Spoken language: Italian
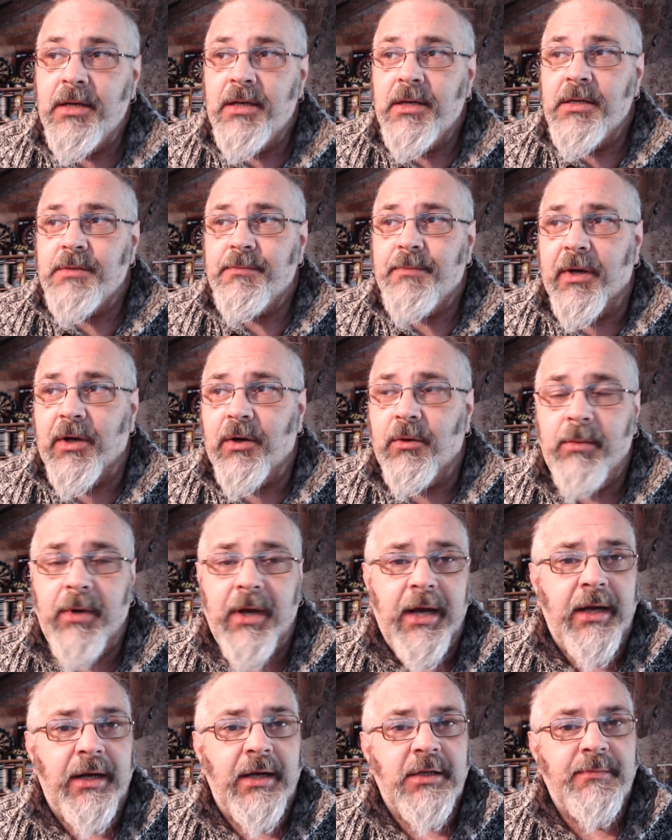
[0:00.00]
spero
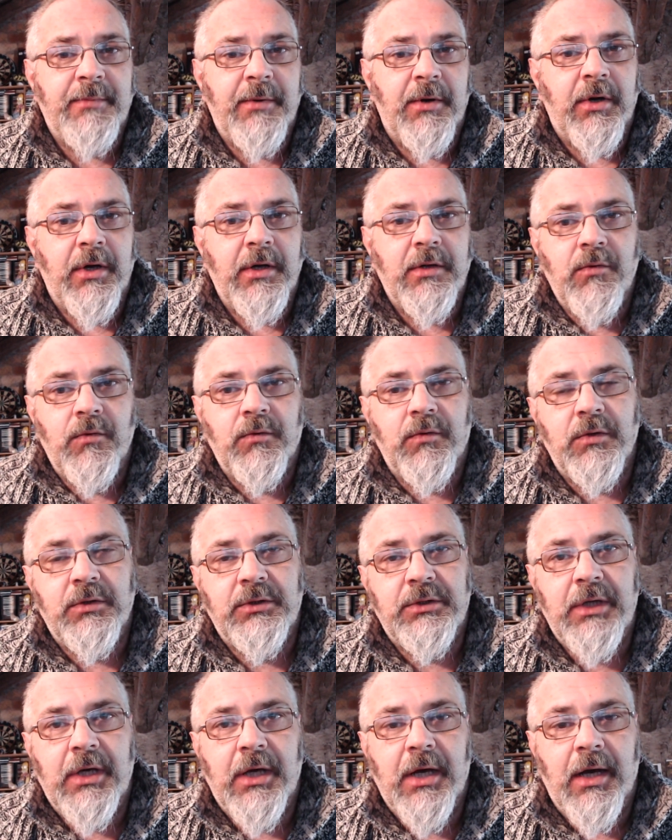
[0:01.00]
bene, spero che tutto
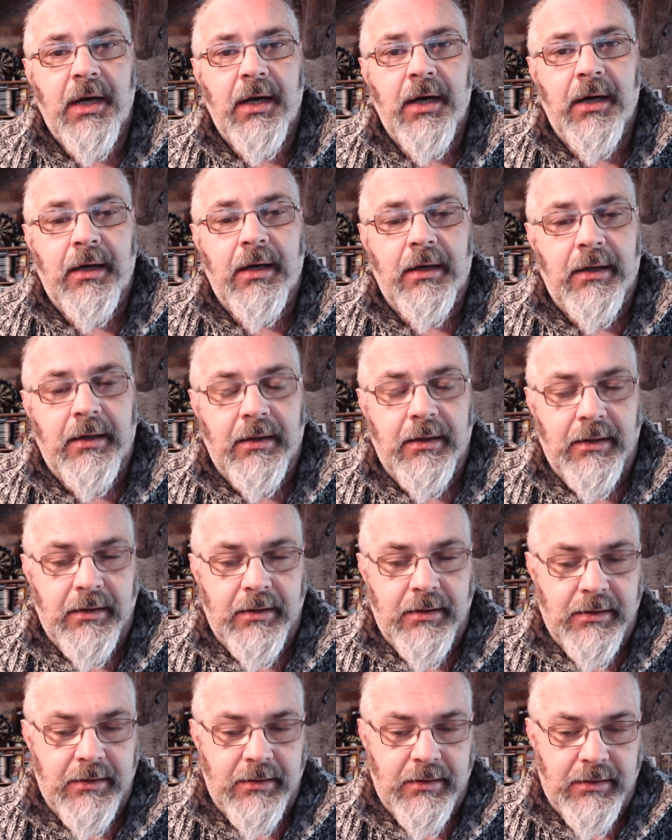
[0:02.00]
sia,
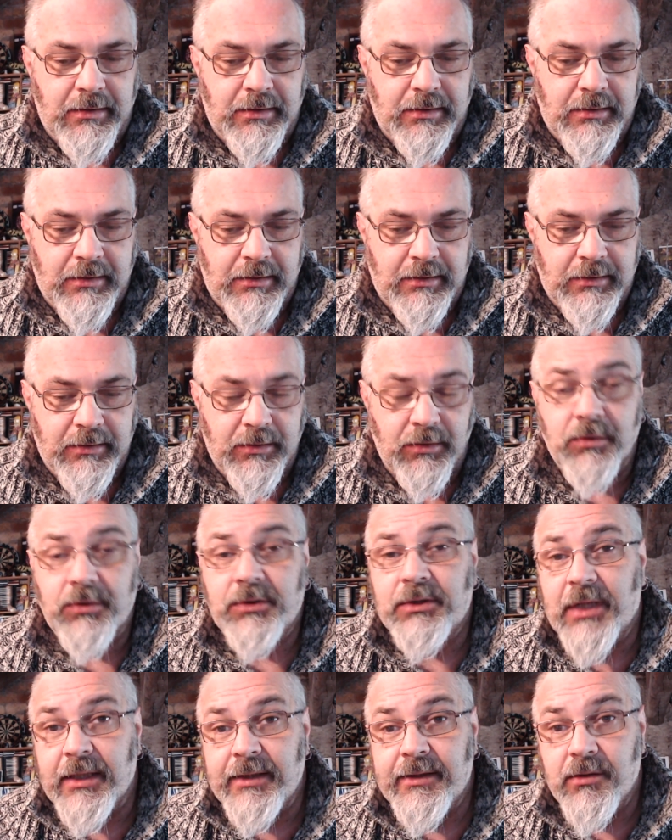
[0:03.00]

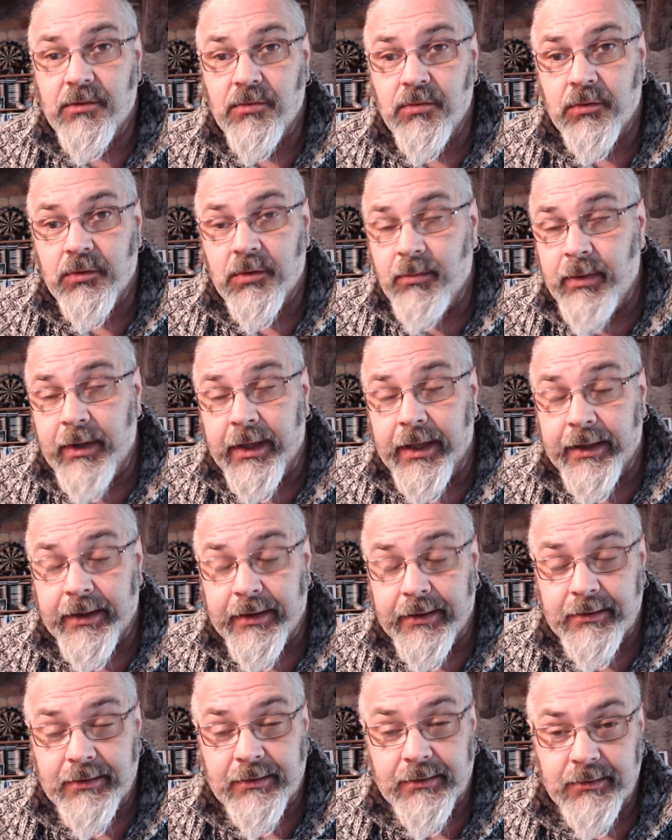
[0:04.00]
nonostante tutto
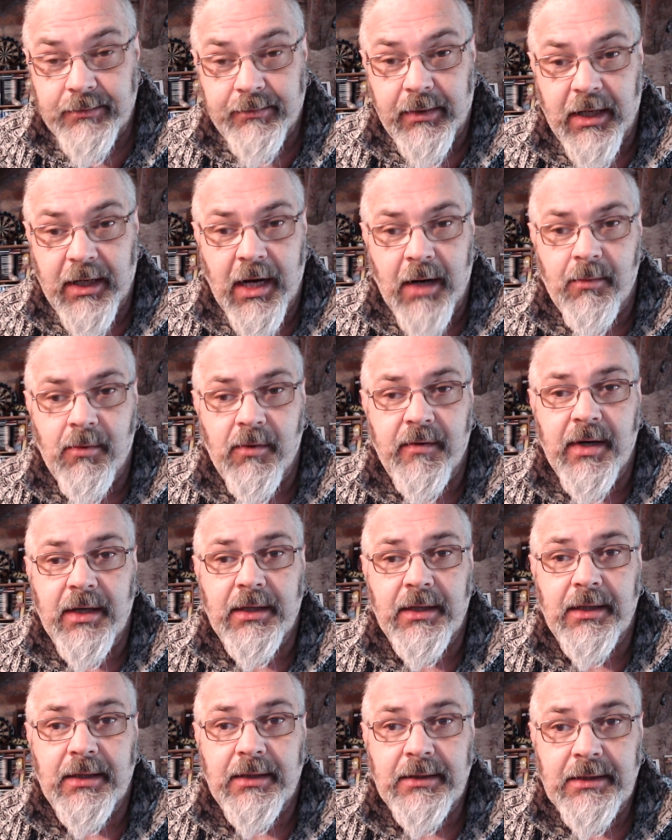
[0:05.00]
bene, speriamo
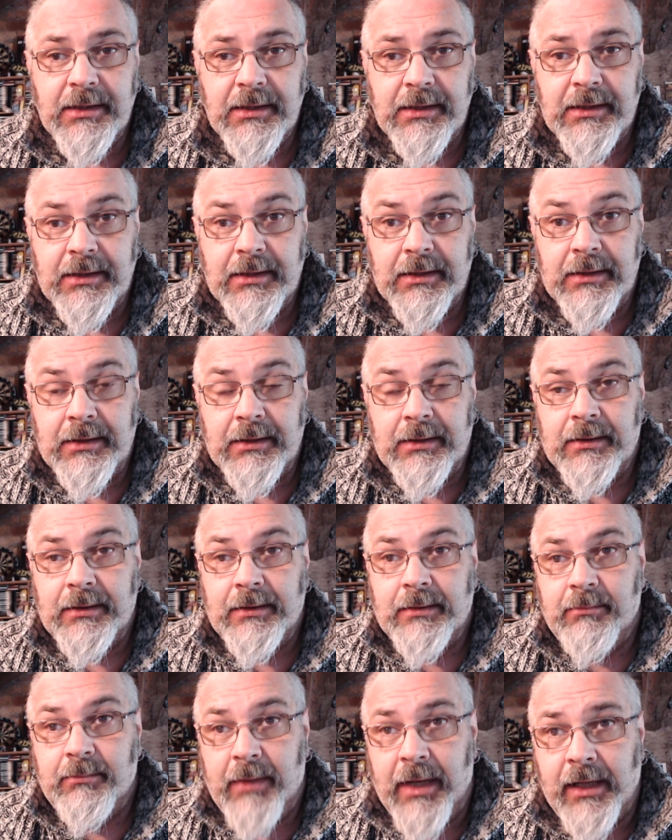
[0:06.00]
vada
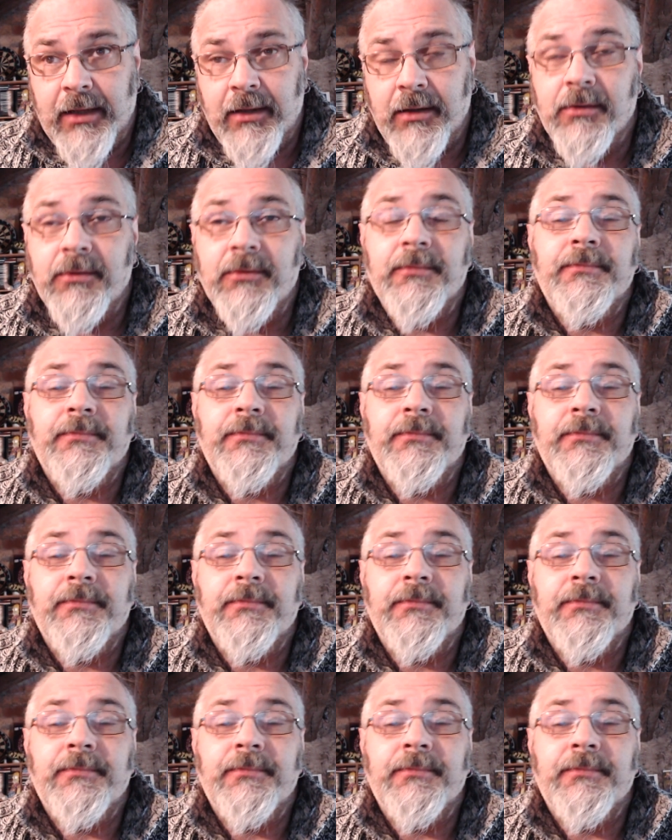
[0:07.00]
meglio.